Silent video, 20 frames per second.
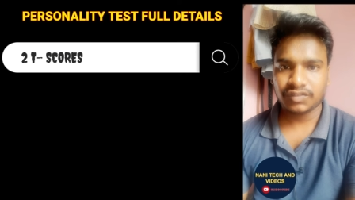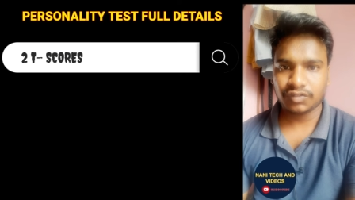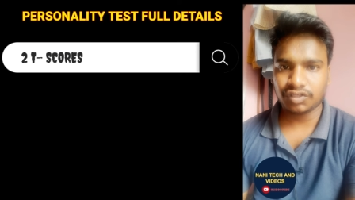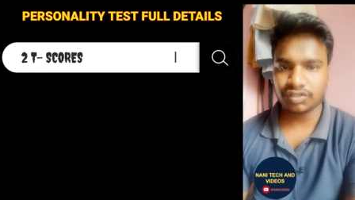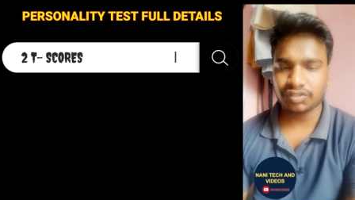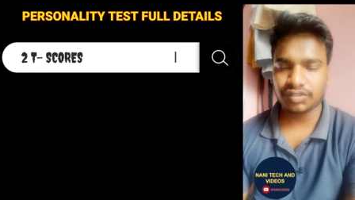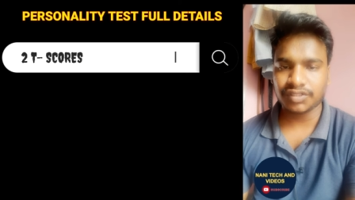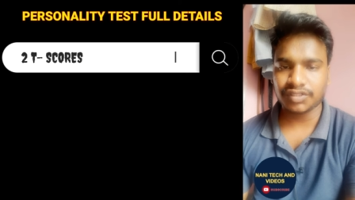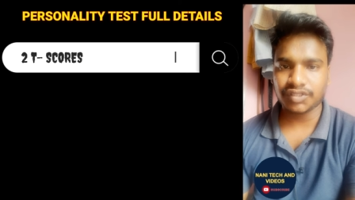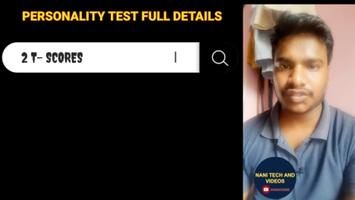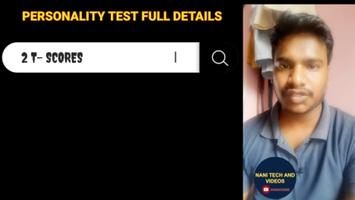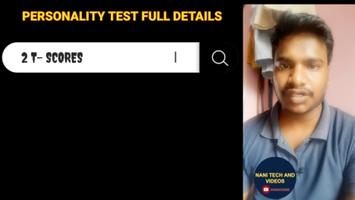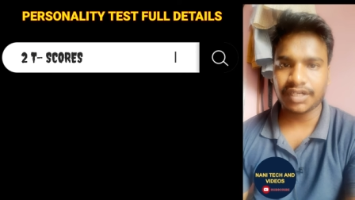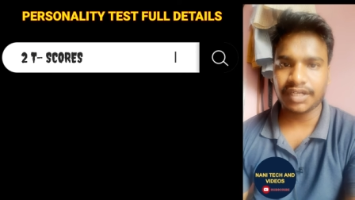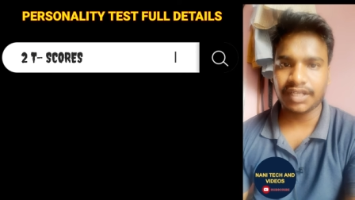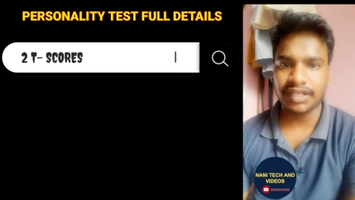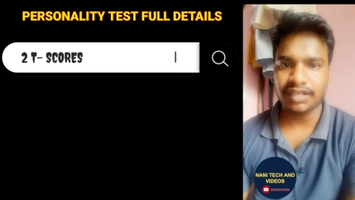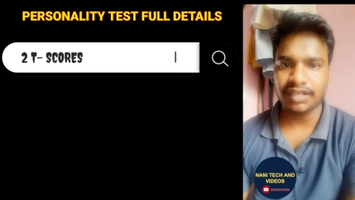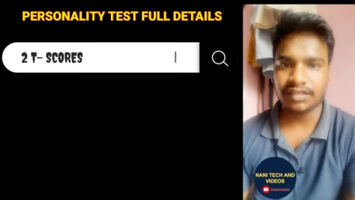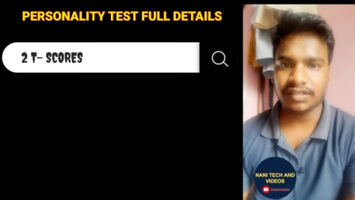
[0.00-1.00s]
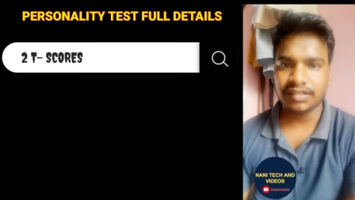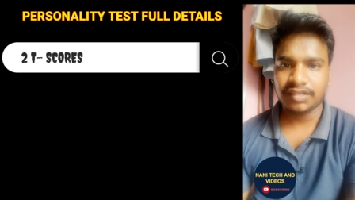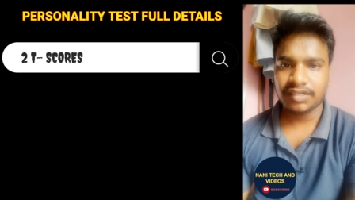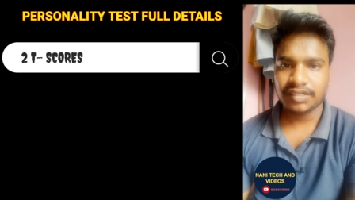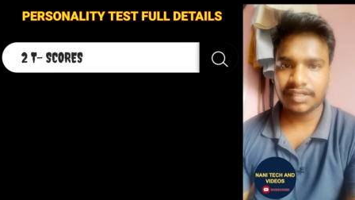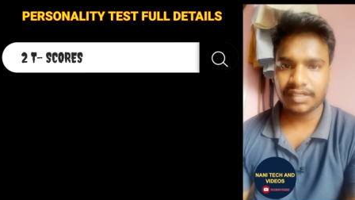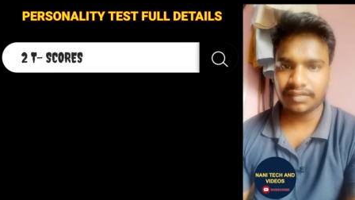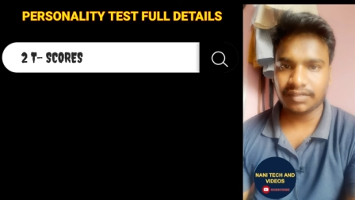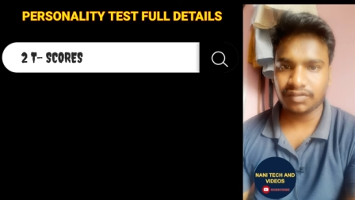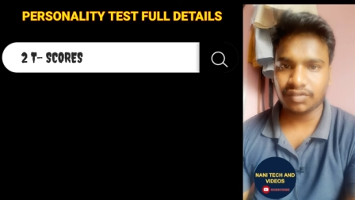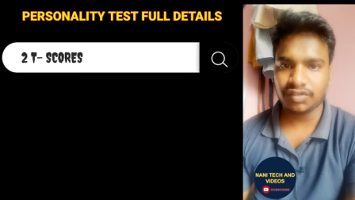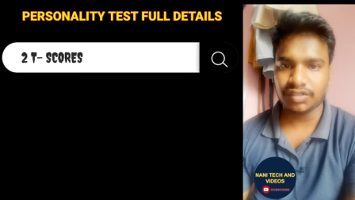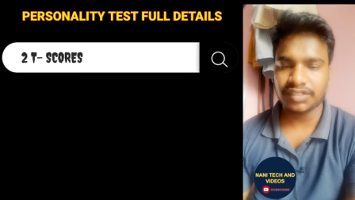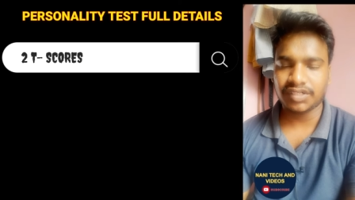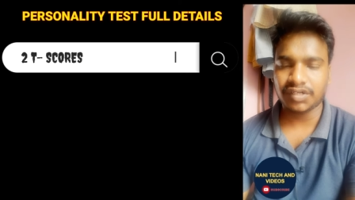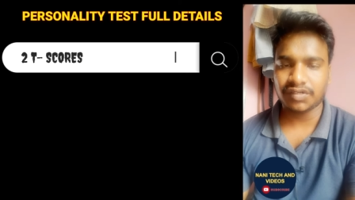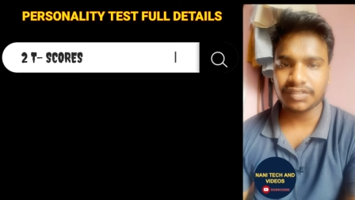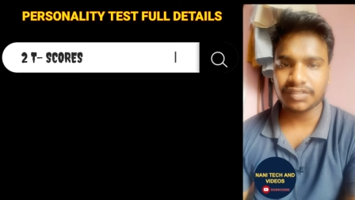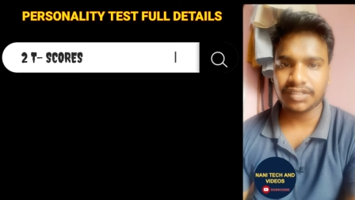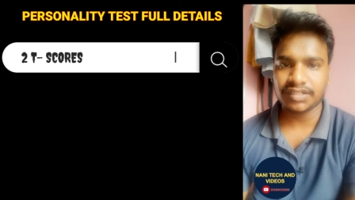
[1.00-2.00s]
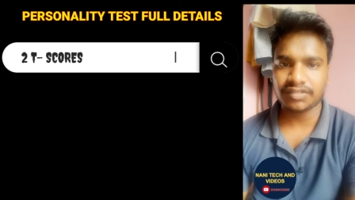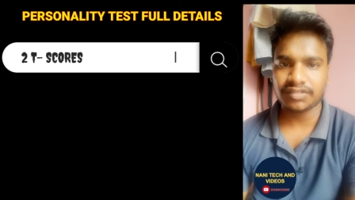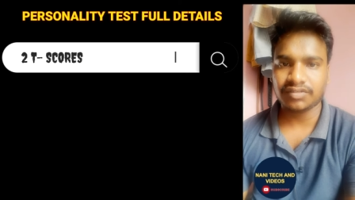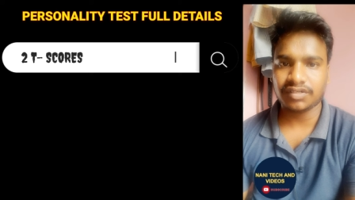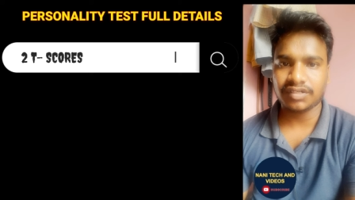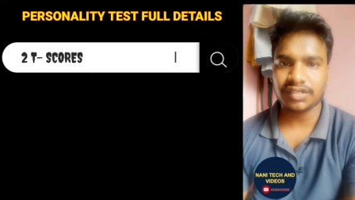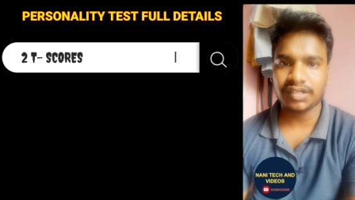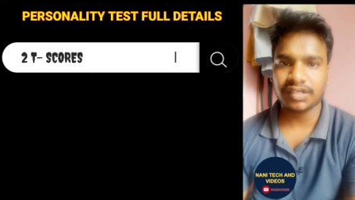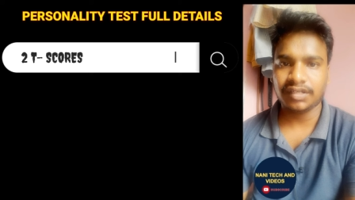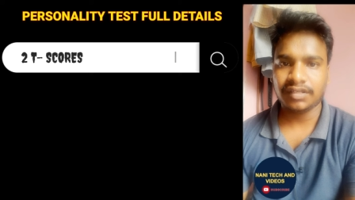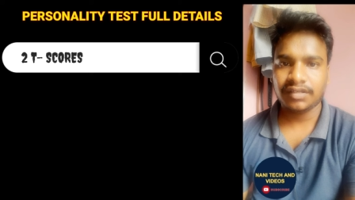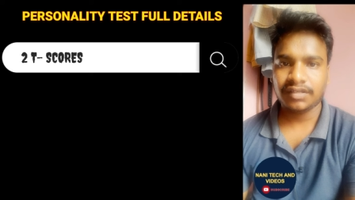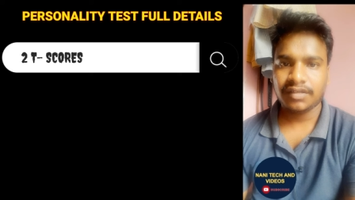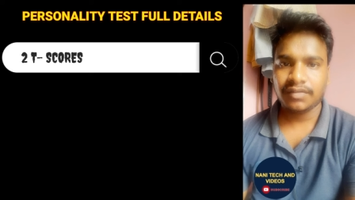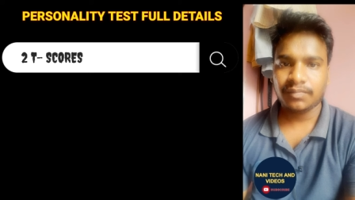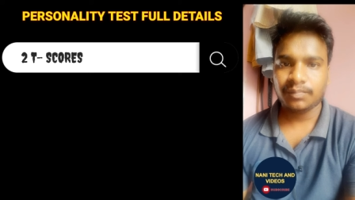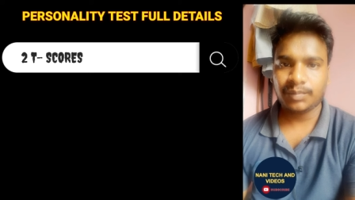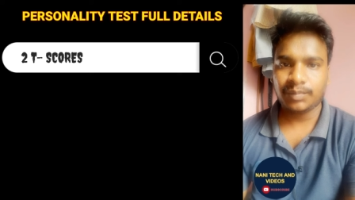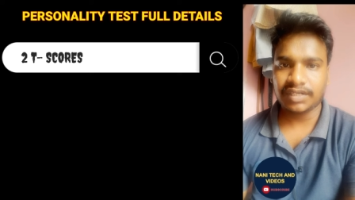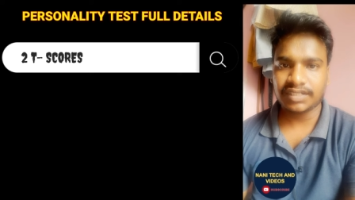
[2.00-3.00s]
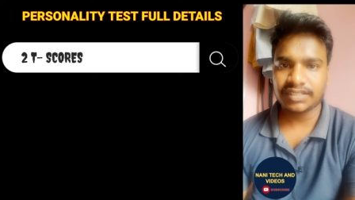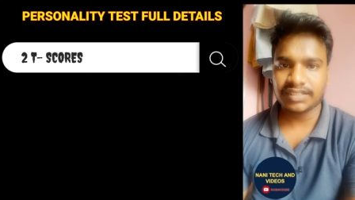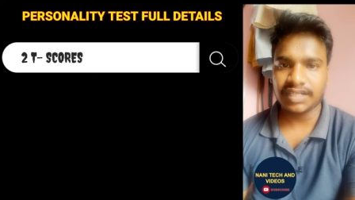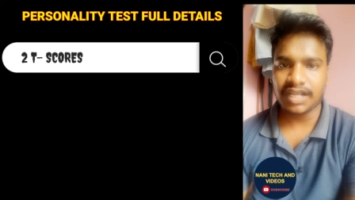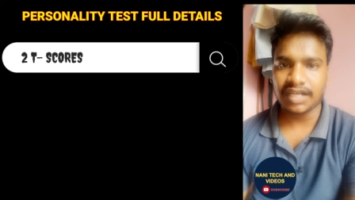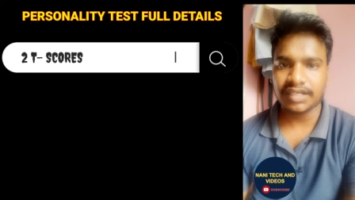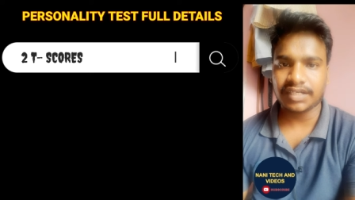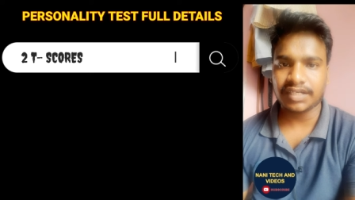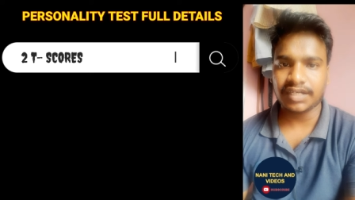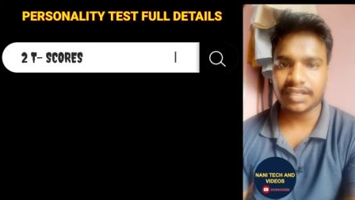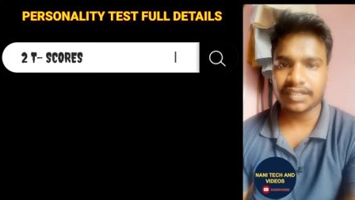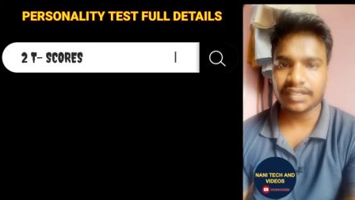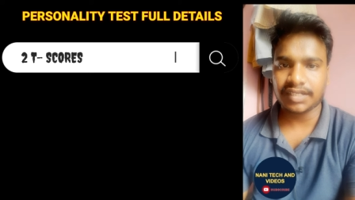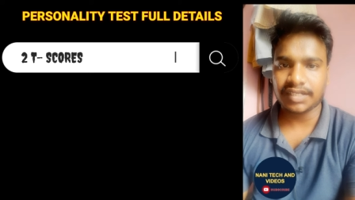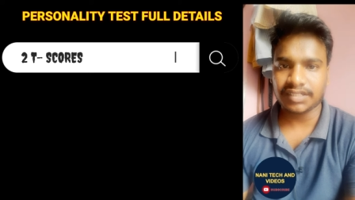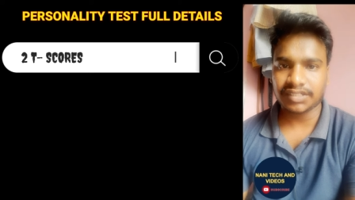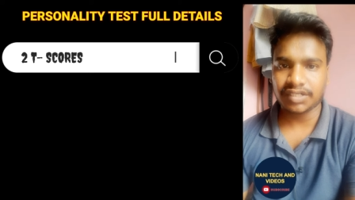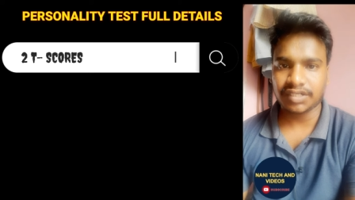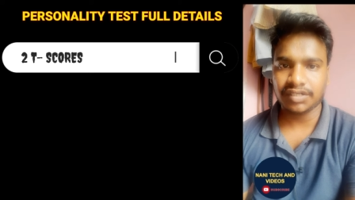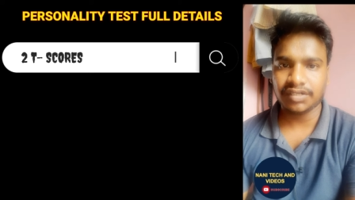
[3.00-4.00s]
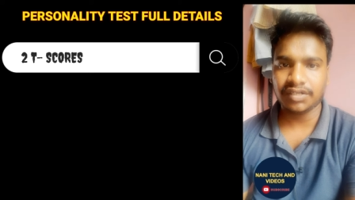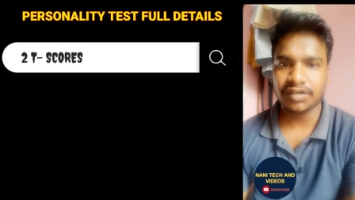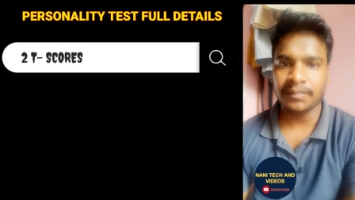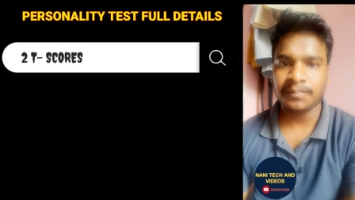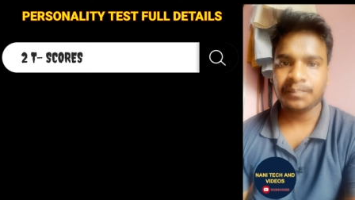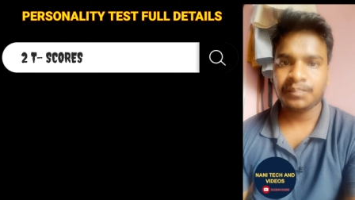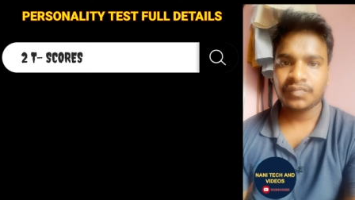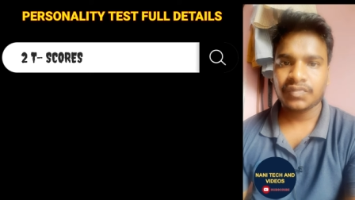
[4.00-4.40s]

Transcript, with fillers: గుర్తుంచుకోండి నోట్ డౌన్ చేసుకోండి పర్సనాలిటీ టెస్ట్లో